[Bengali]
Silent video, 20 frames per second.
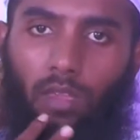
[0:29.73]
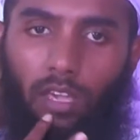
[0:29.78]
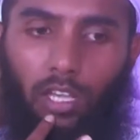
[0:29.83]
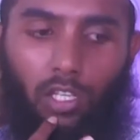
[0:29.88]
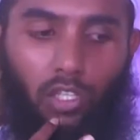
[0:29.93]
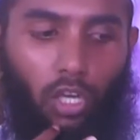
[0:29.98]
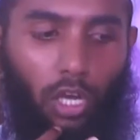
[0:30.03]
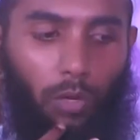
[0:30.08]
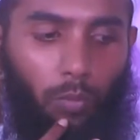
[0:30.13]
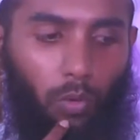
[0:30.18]

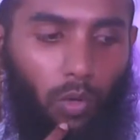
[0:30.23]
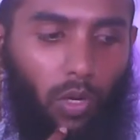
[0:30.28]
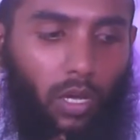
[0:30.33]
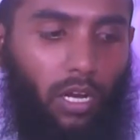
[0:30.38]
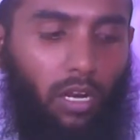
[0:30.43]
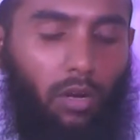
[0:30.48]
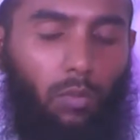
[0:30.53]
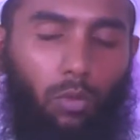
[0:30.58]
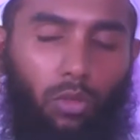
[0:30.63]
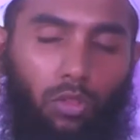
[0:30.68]
এই ছয়
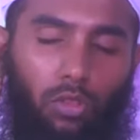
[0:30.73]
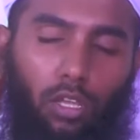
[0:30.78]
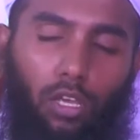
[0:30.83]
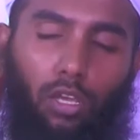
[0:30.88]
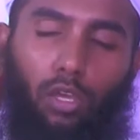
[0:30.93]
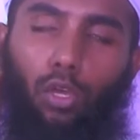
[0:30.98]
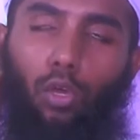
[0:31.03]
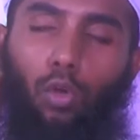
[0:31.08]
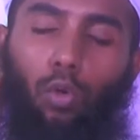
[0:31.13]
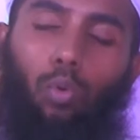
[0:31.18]
প্রকারের মধ্যে
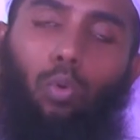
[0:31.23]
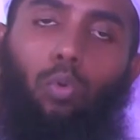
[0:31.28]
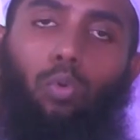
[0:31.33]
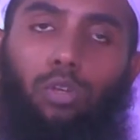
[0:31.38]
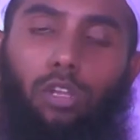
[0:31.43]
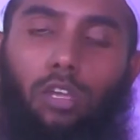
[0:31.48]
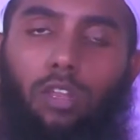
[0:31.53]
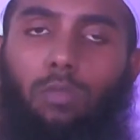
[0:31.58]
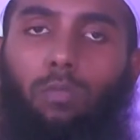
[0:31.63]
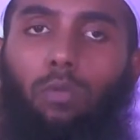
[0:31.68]

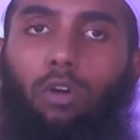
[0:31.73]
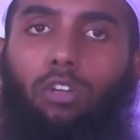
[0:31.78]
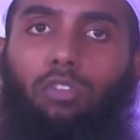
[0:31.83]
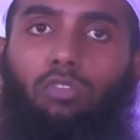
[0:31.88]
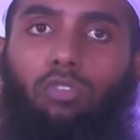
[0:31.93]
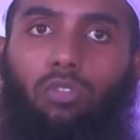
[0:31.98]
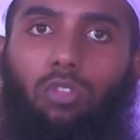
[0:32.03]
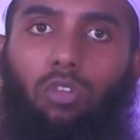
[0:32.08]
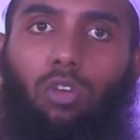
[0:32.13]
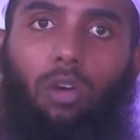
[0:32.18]
উটের বয়স
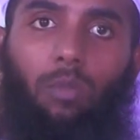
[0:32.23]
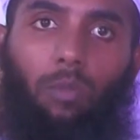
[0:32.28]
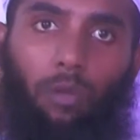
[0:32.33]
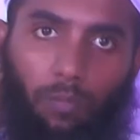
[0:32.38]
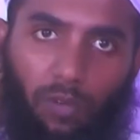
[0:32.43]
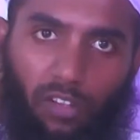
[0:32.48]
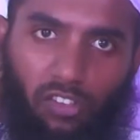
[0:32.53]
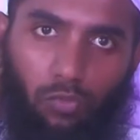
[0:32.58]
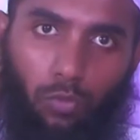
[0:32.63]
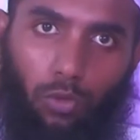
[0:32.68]
হতে হবে
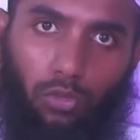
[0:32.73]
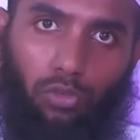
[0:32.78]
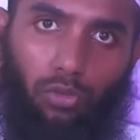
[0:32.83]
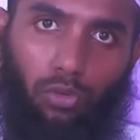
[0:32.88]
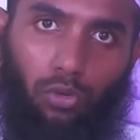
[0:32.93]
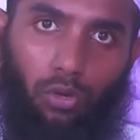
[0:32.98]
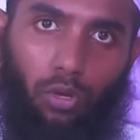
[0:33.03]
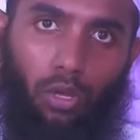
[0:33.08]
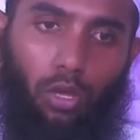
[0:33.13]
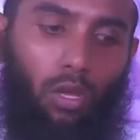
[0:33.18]
পাঁচ বছর